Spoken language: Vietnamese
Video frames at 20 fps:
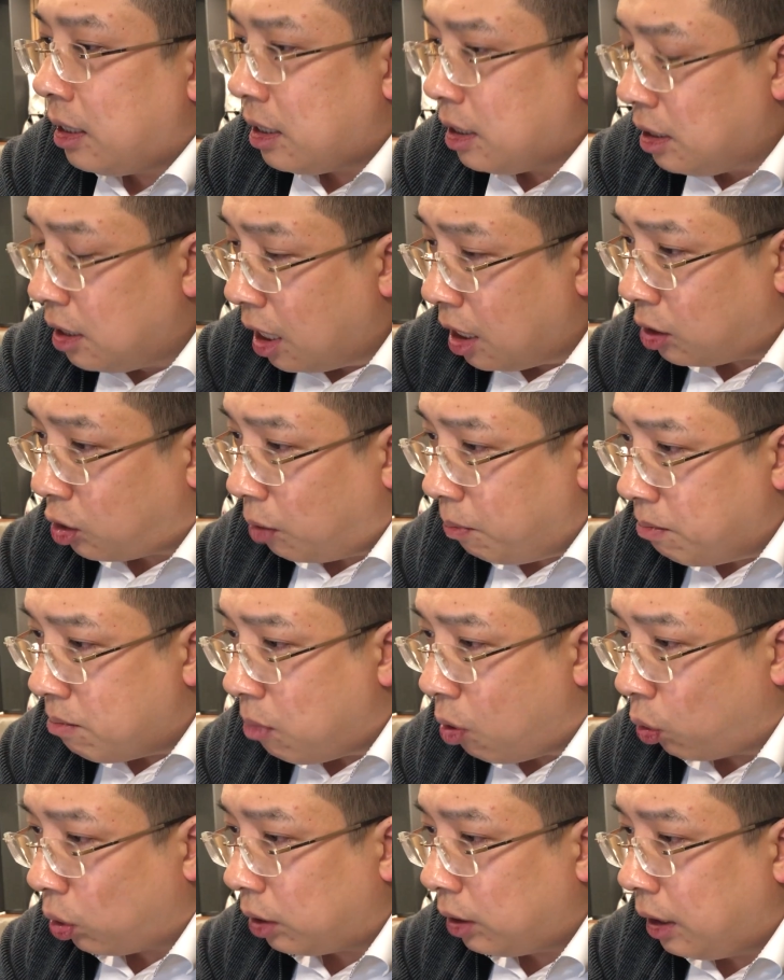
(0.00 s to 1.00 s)
nhưng có
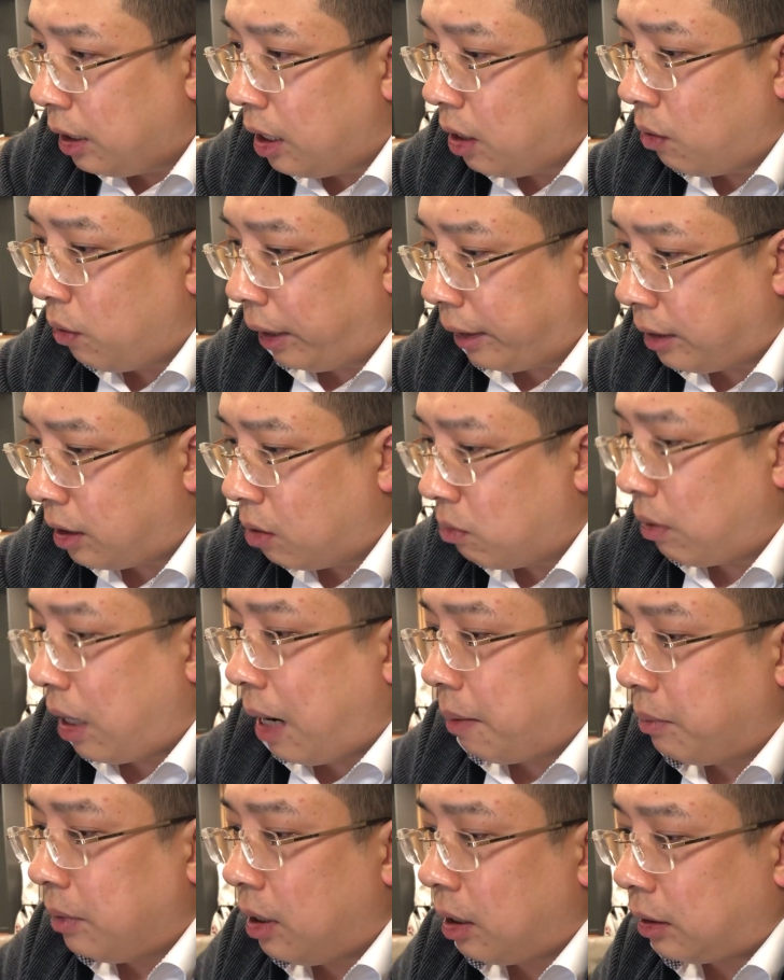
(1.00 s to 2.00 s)
một điều anh không
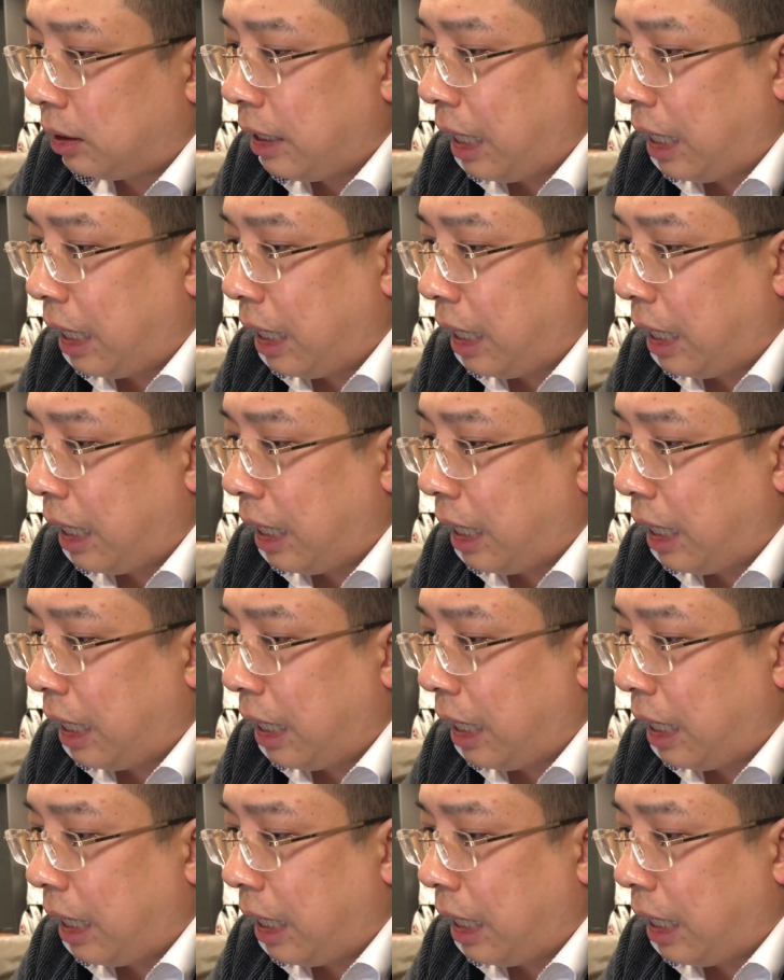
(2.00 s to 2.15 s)
làm được